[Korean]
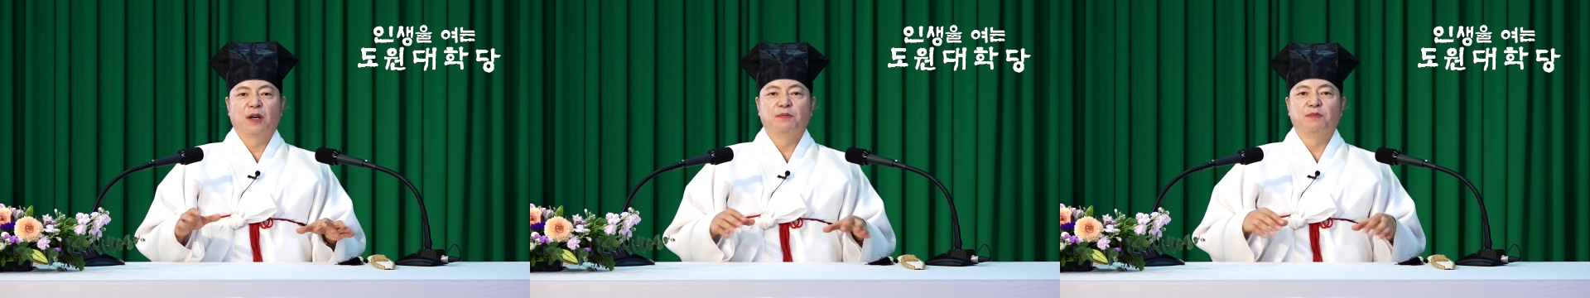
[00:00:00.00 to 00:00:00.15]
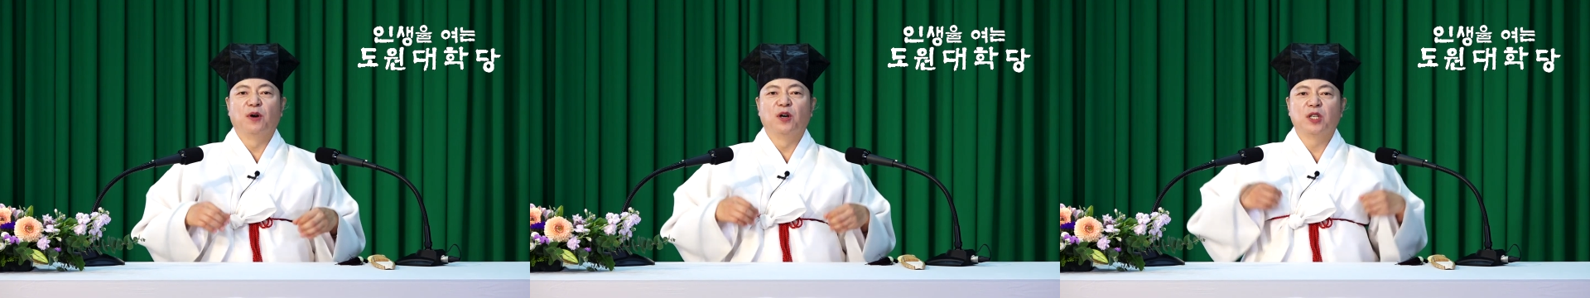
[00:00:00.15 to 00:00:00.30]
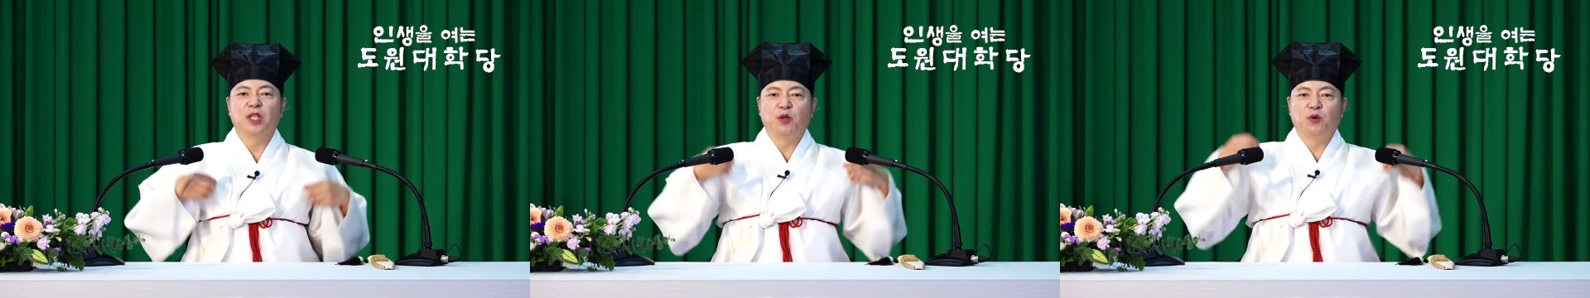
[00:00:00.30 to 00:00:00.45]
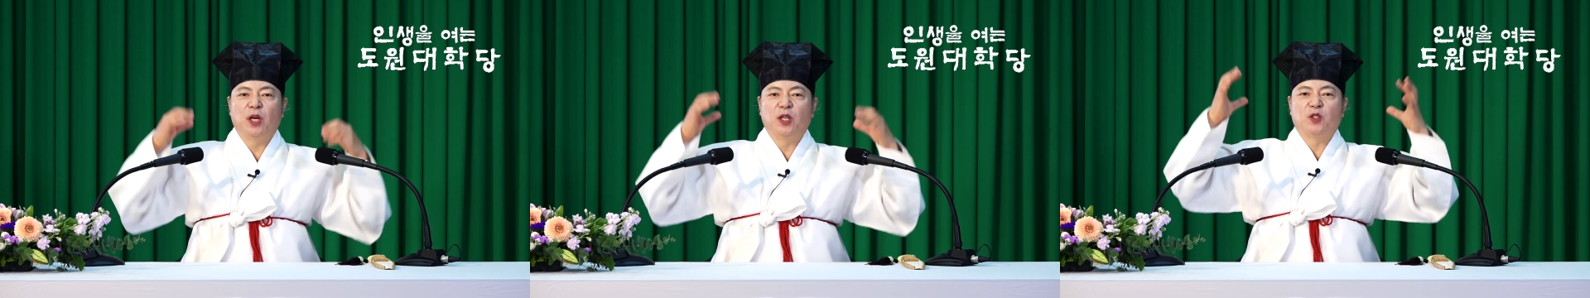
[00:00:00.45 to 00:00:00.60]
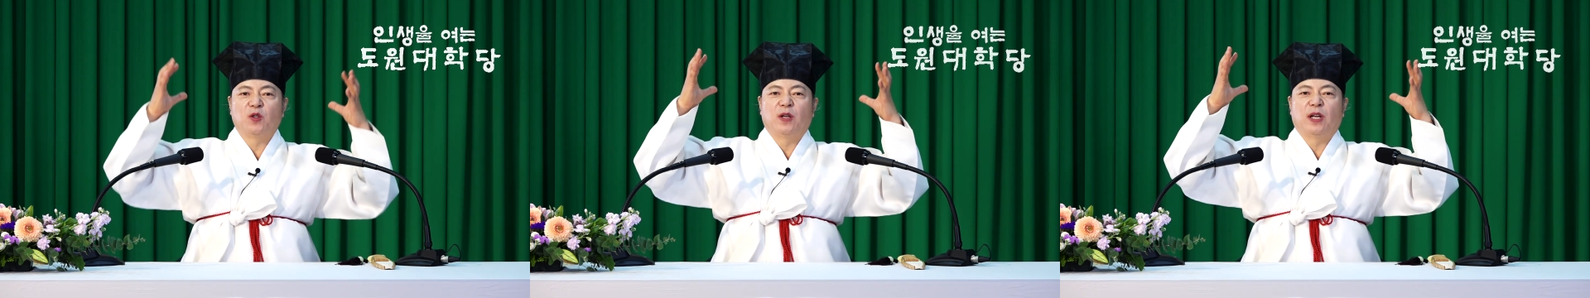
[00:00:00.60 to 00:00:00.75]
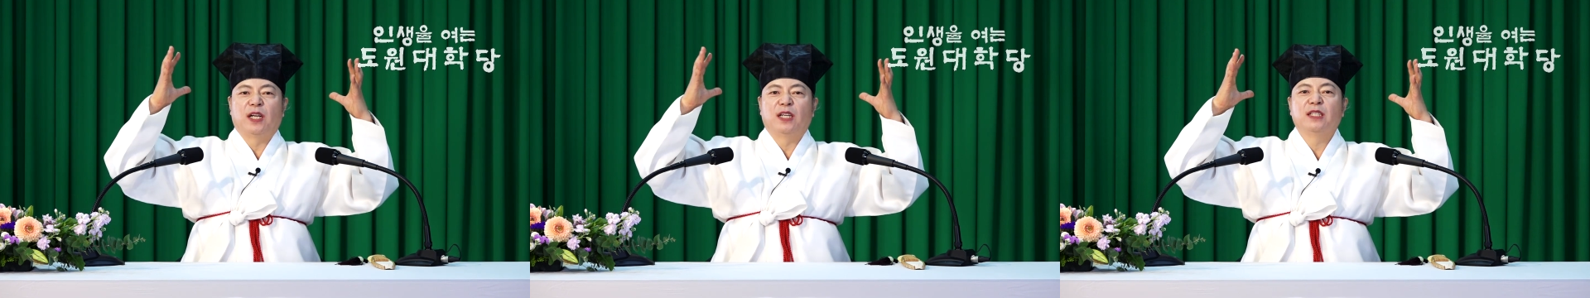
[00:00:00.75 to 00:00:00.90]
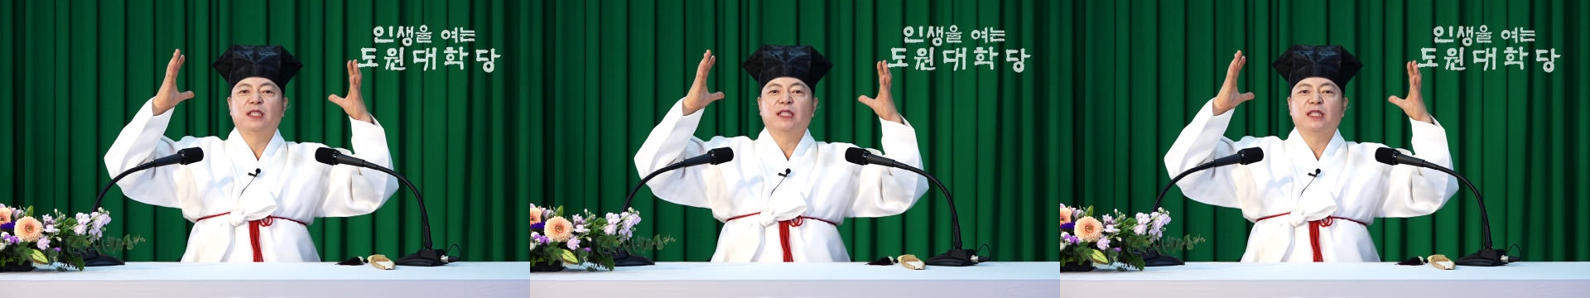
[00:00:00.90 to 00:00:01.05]
머리
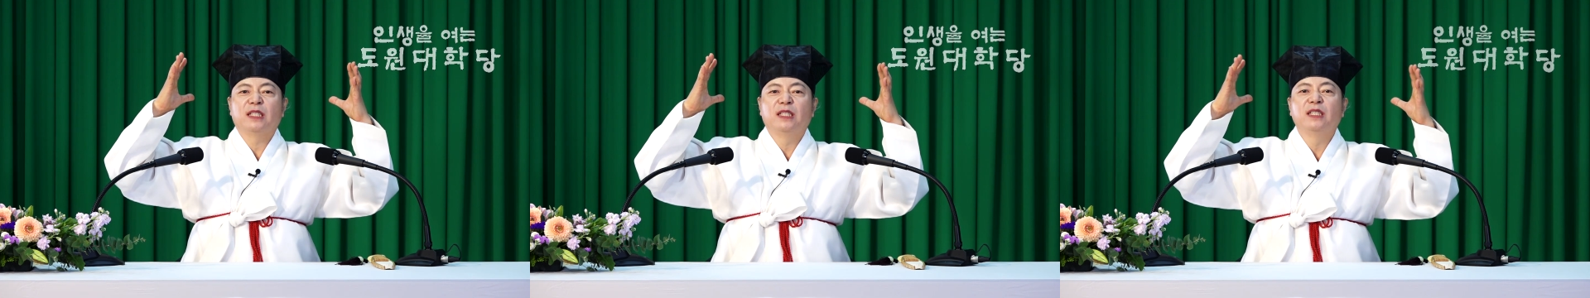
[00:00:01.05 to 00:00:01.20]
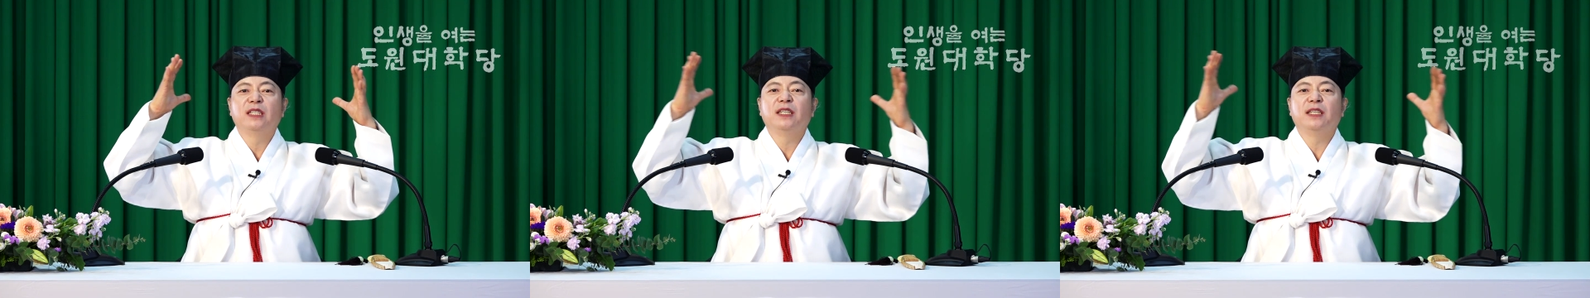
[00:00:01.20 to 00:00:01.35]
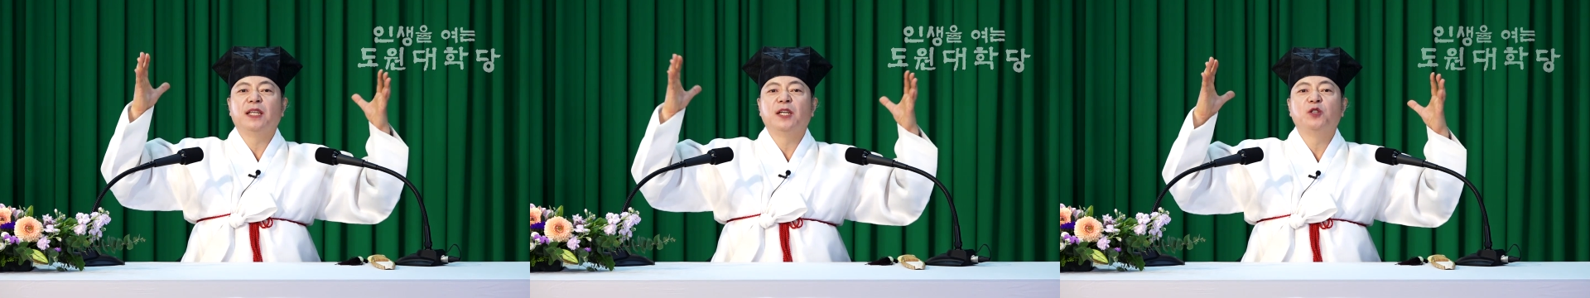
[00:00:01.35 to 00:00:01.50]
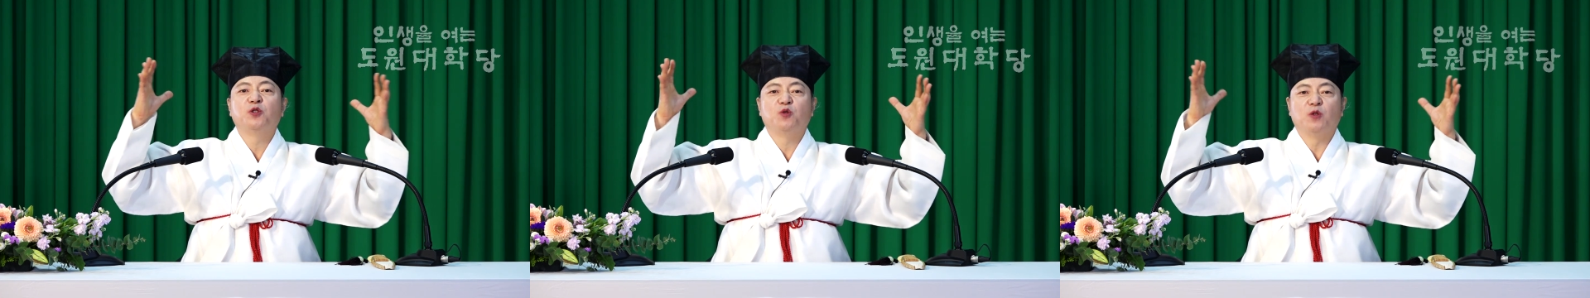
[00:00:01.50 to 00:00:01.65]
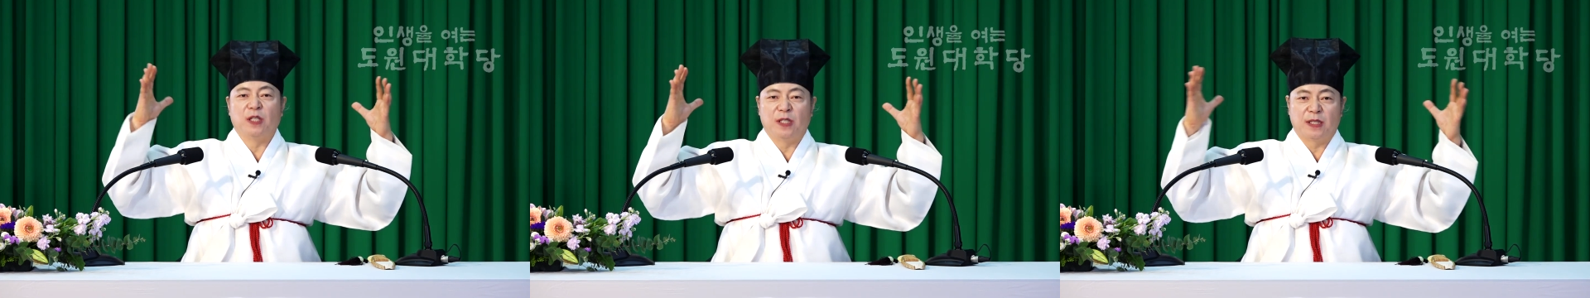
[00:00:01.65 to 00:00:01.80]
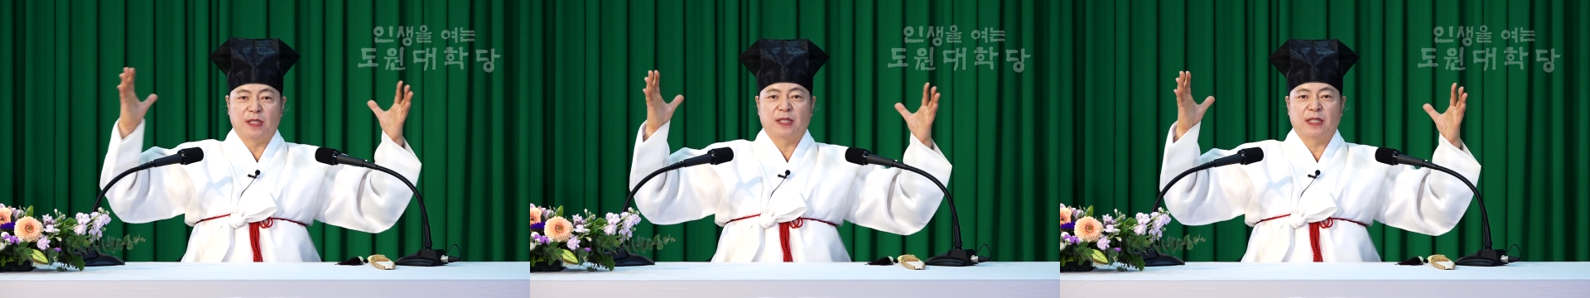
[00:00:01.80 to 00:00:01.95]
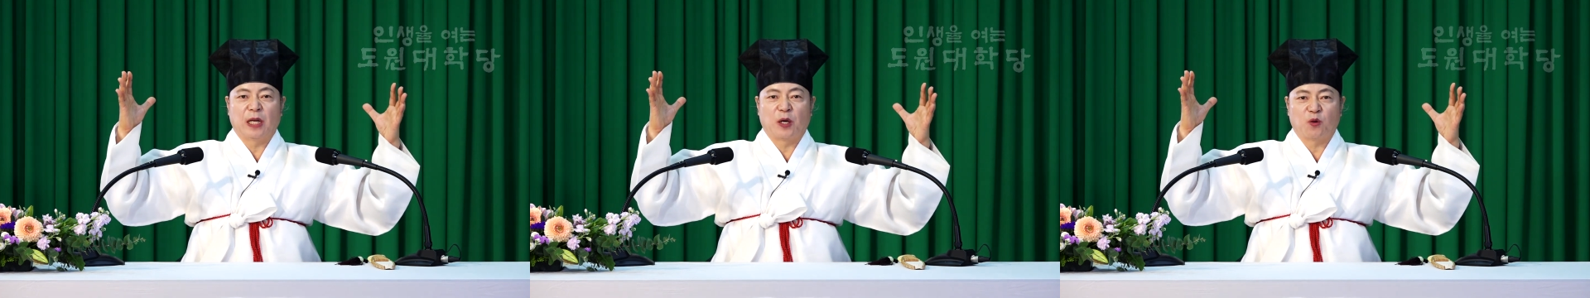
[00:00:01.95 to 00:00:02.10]
회전에는 득이 될 수
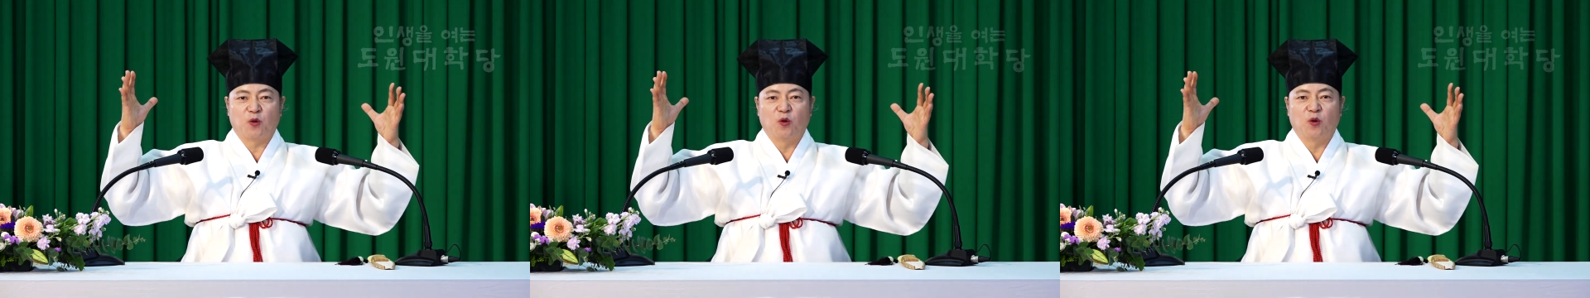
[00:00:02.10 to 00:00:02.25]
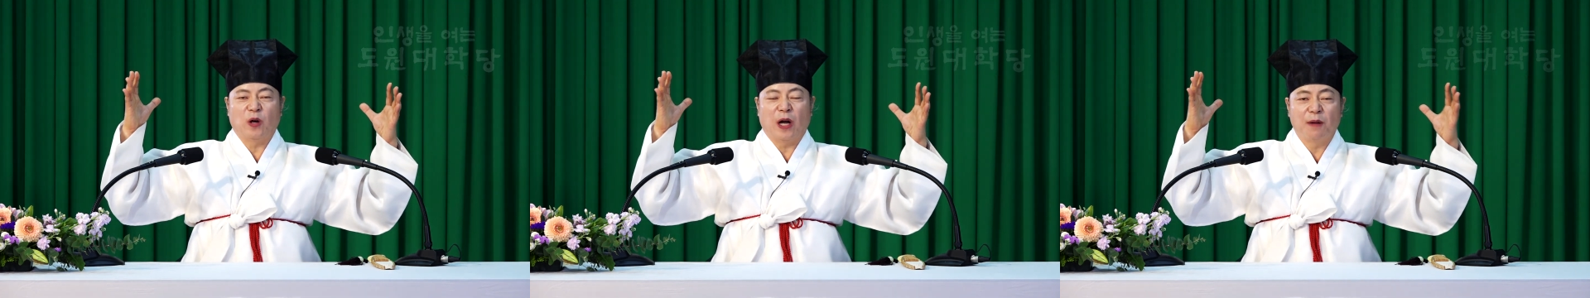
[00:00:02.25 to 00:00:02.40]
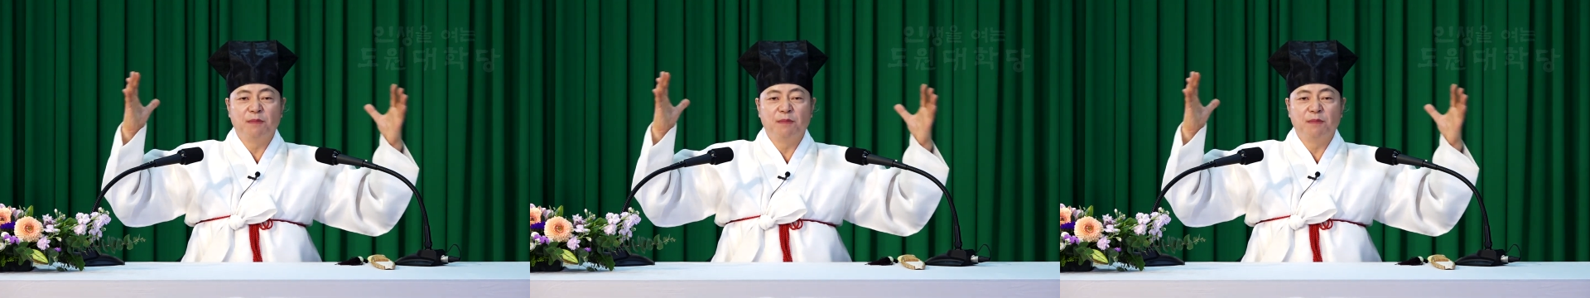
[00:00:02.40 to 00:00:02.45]
있다고